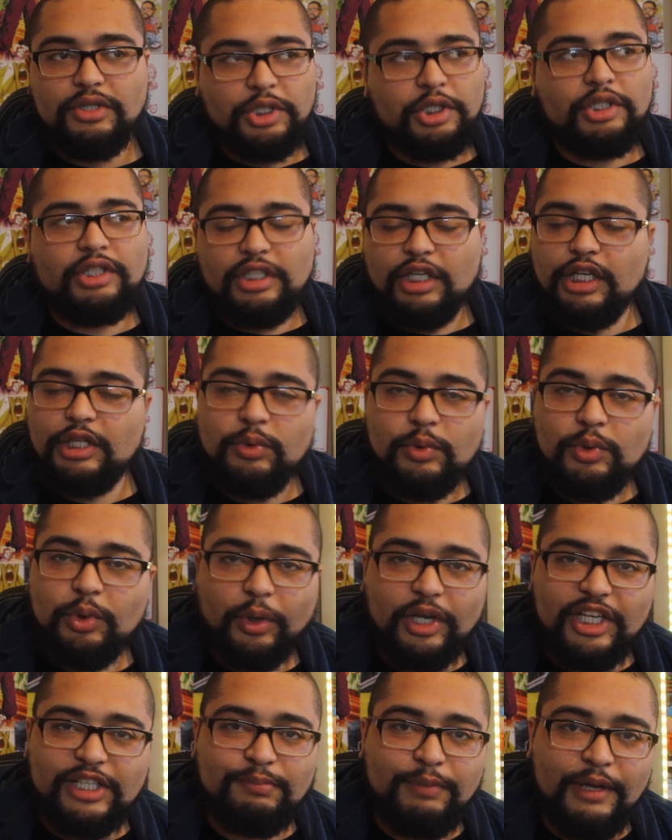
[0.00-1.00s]
j'ai eu
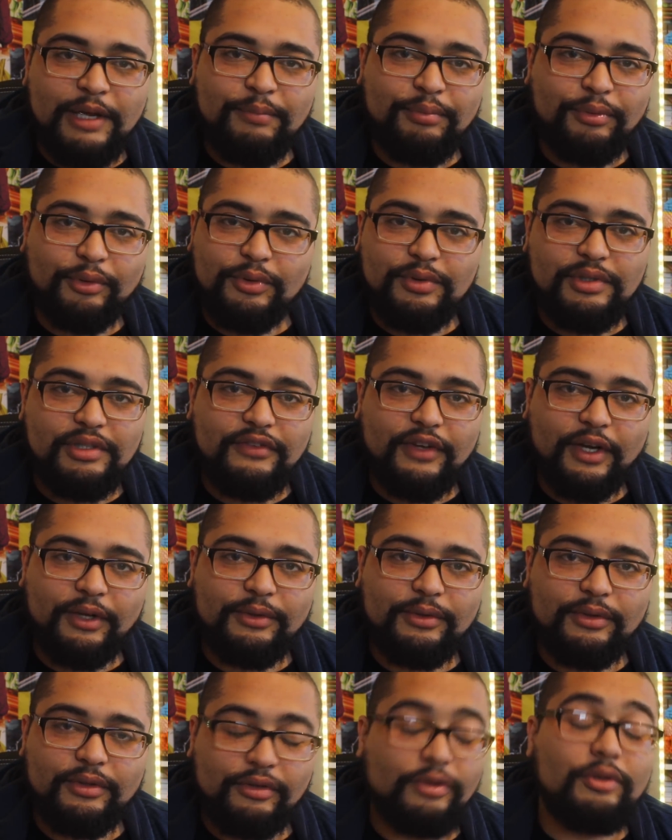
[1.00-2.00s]
du respect pour
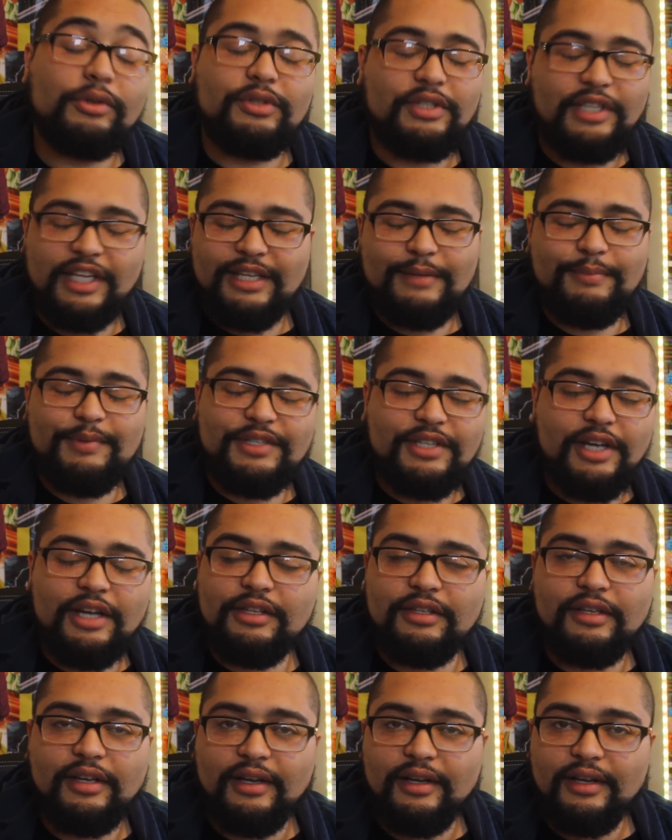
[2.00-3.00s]
l'univers de, de, cet
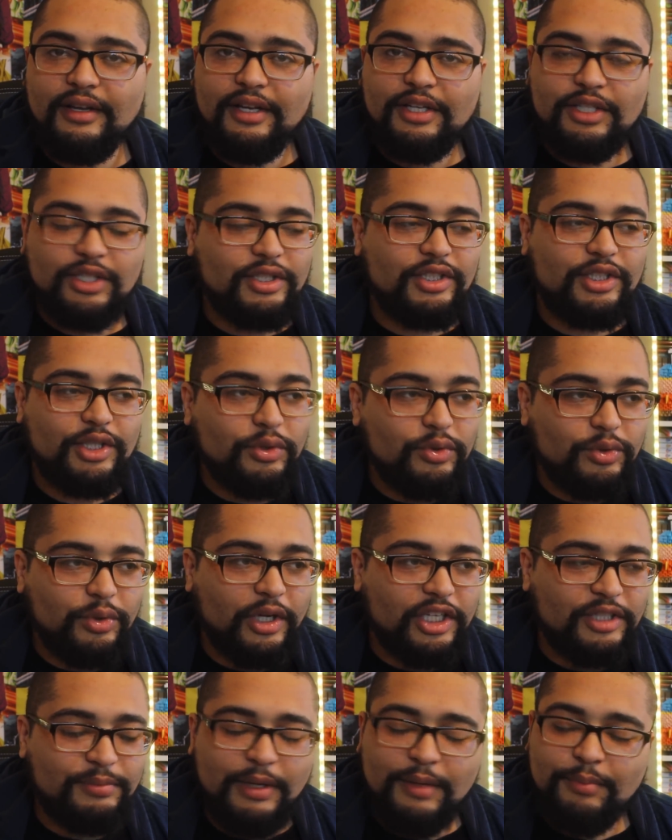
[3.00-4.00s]
épisode. J'ai eu
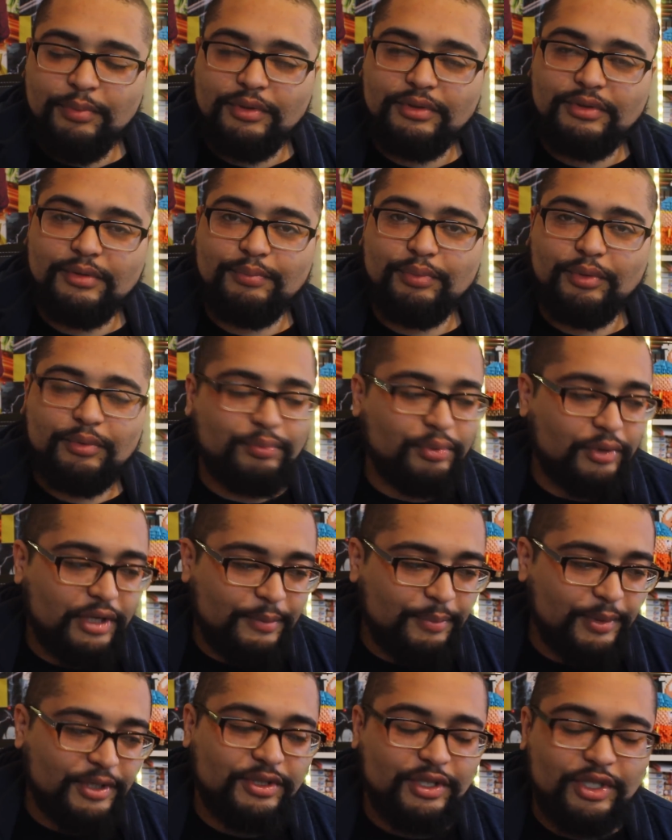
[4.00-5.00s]
du respect pour, ce, pour,
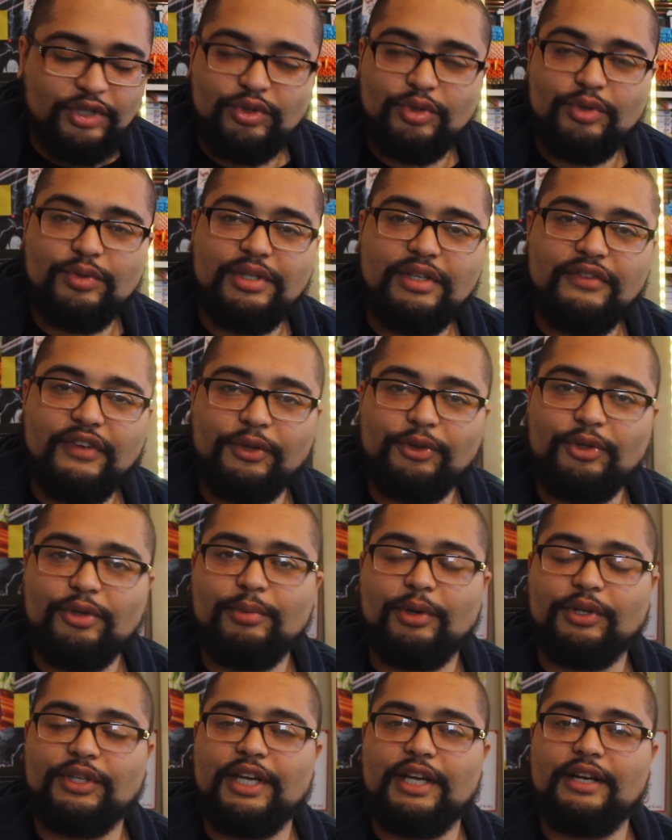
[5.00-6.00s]
les personnages de l'univers
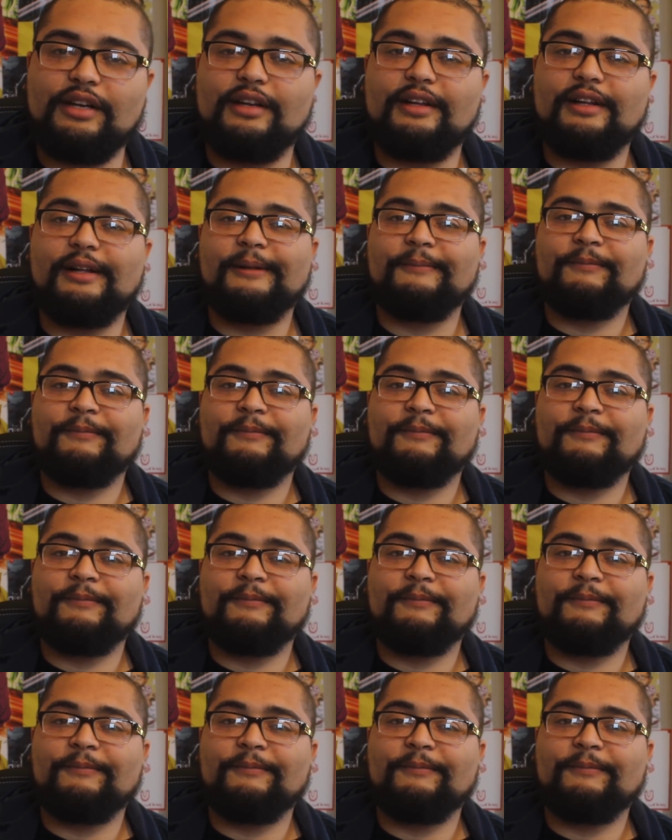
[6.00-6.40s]
2, bordel.